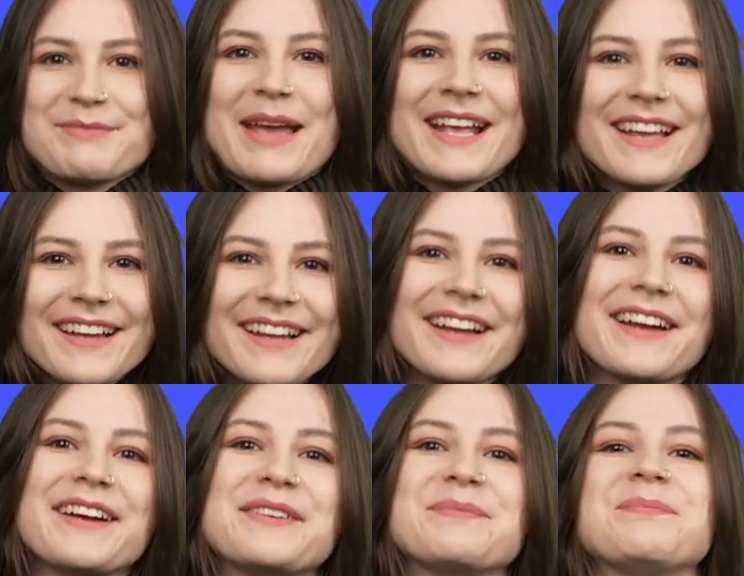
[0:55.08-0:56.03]
Menge.
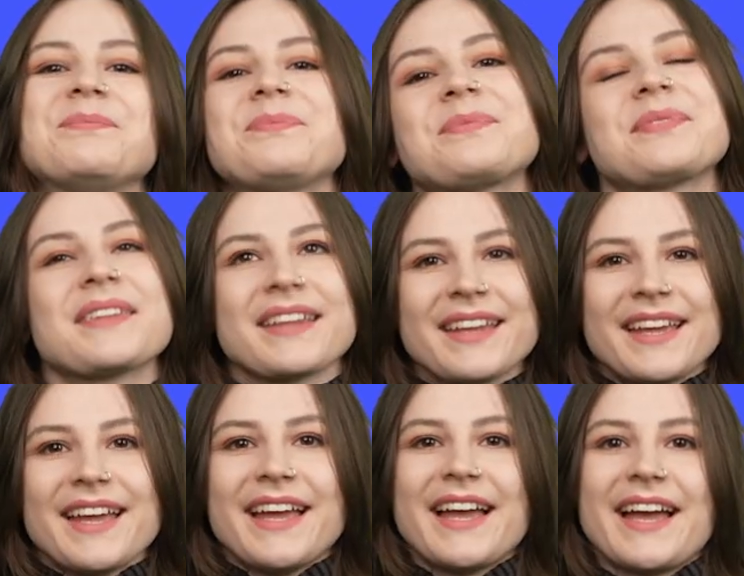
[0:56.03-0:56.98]
Ähm,
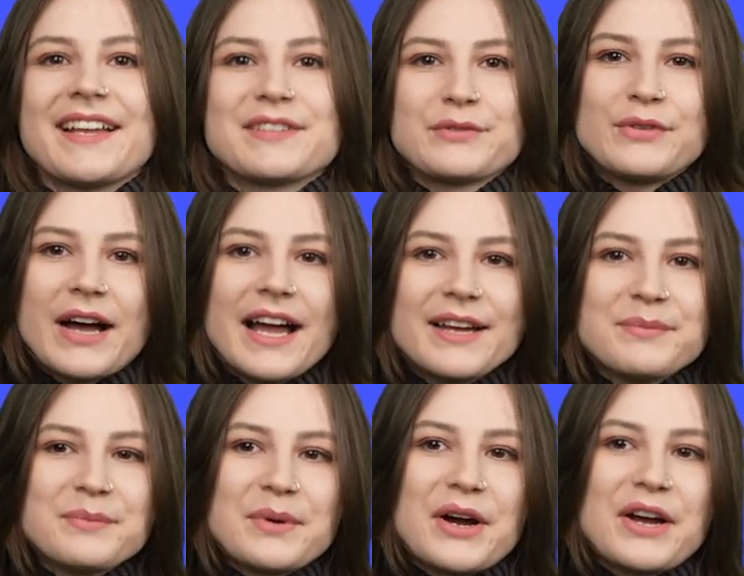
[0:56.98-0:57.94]
also vor
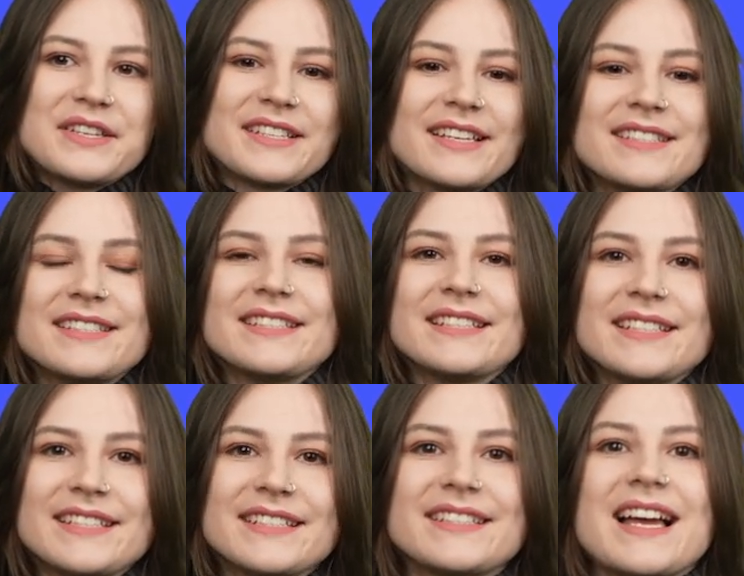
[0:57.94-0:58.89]
allem äußert sie
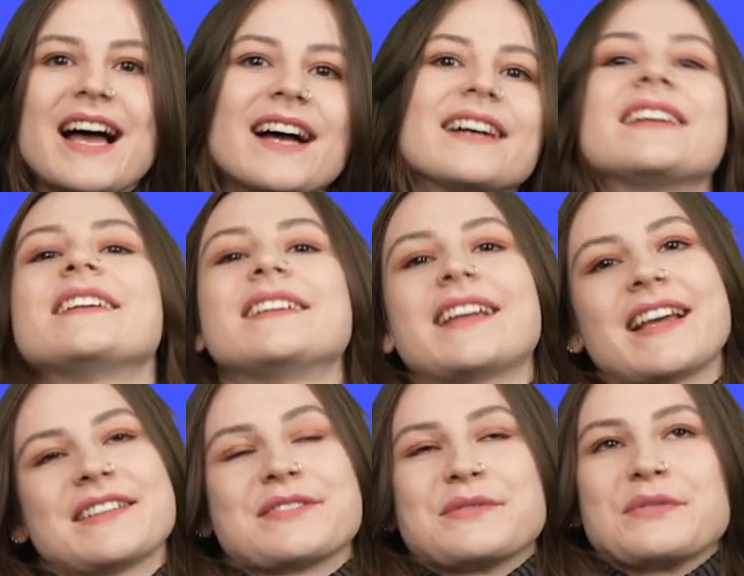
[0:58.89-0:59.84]
sich darin,
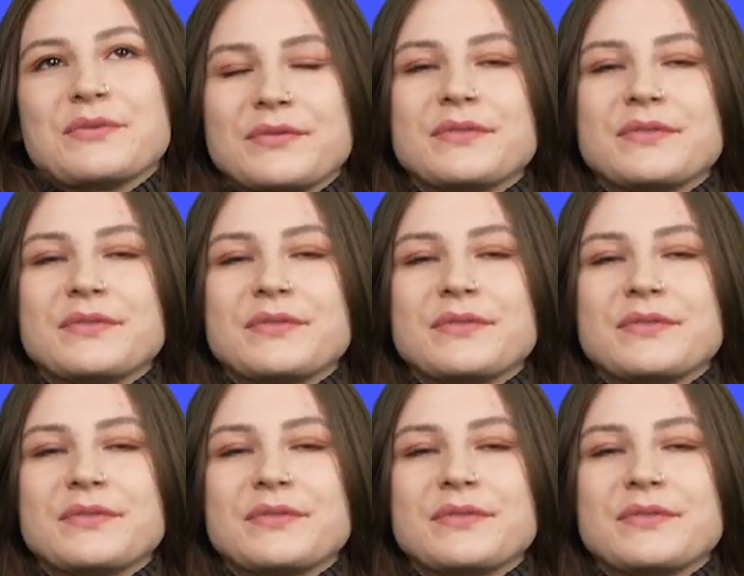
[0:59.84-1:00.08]
also